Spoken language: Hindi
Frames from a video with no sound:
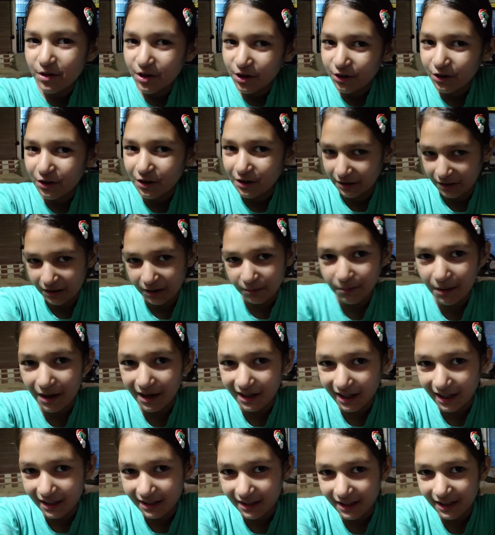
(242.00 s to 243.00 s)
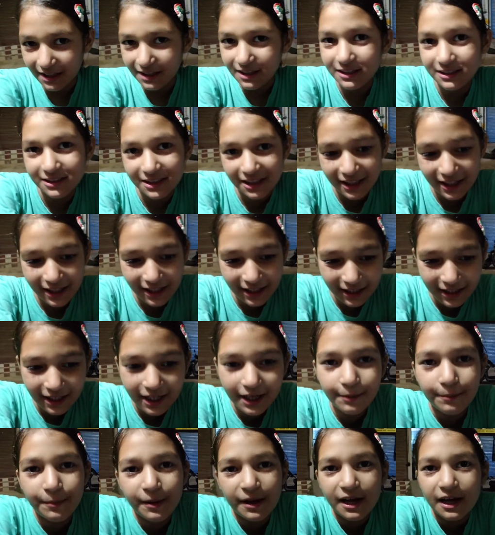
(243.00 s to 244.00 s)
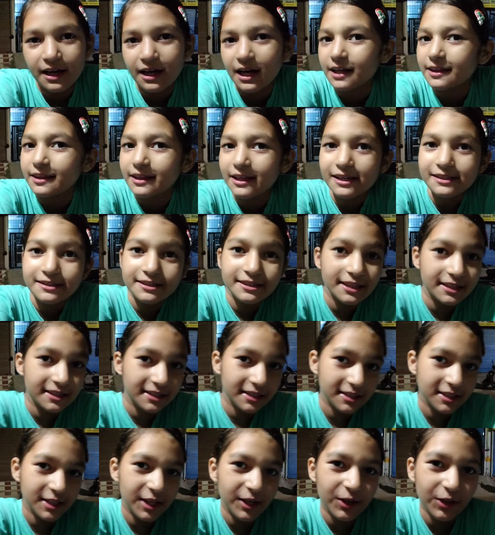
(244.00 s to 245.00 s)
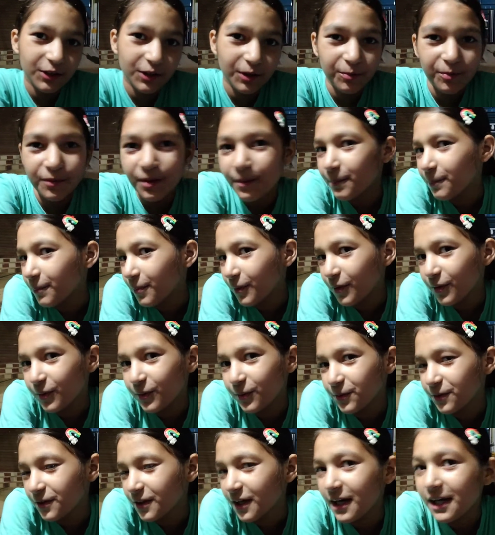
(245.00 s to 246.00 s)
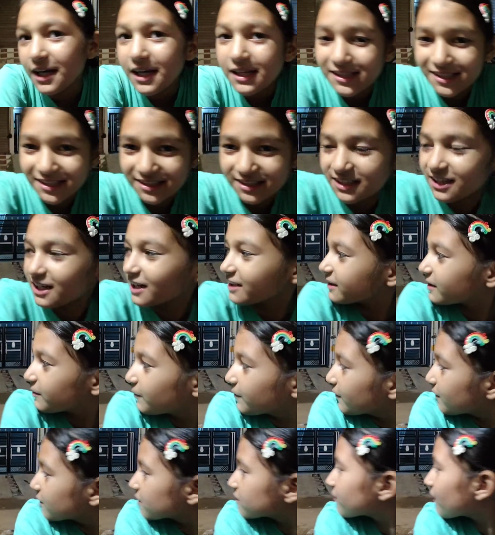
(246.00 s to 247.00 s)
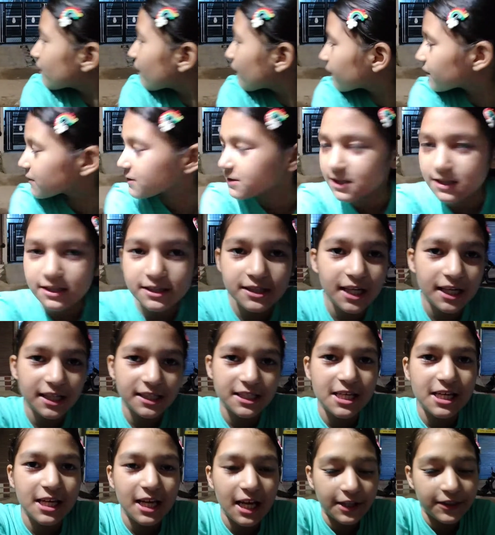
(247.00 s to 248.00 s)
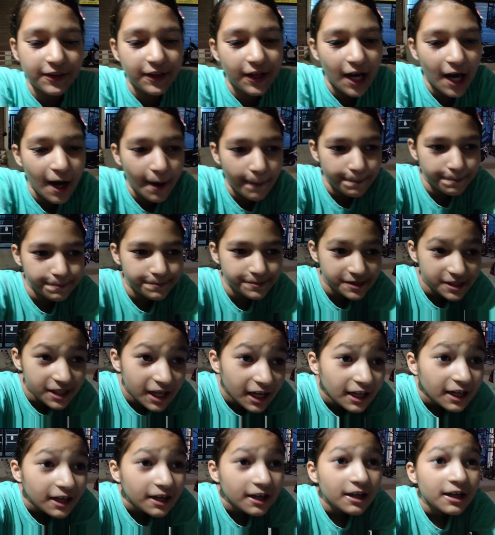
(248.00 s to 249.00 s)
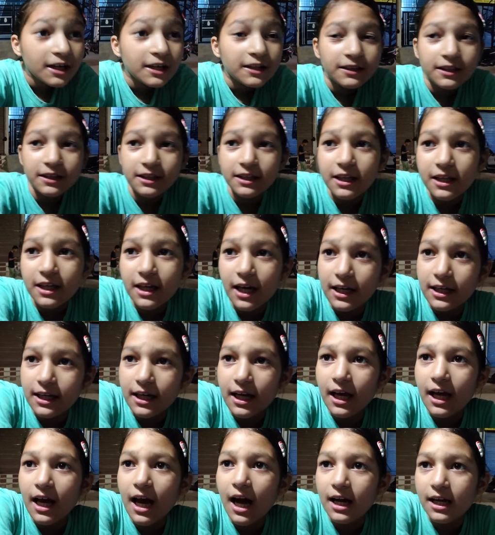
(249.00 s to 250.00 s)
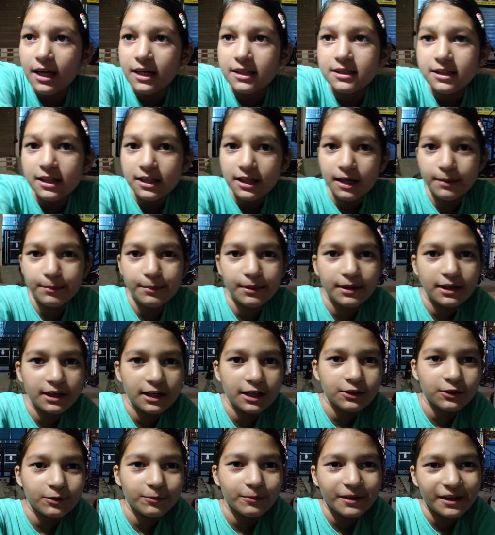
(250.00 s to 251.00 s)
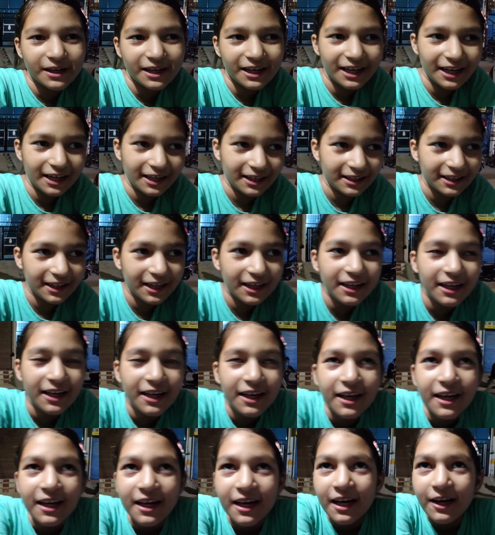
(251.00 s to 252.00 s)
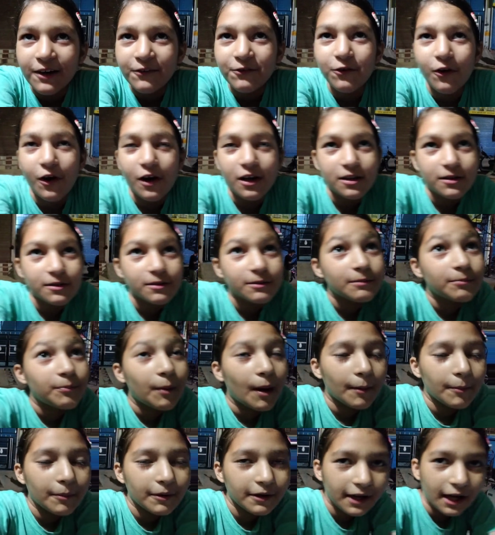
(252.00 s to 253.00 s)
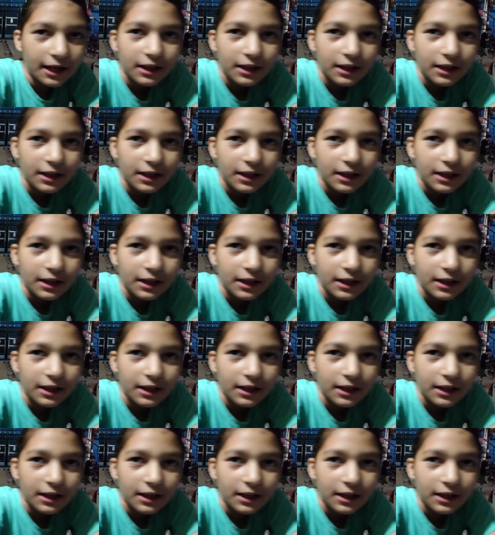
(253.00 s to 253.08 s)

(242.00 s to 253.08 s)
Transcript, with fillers: बना डॉक्टर माँ कहते इंजीनियर भैया कहते इससे अच्छे से तुम कंप्यूटर जैसे कहते प्रोफेसर तो चाची कहती अफसर दीदी कहती आगे चल के बनना तुम्हें कलेक्टर बाबा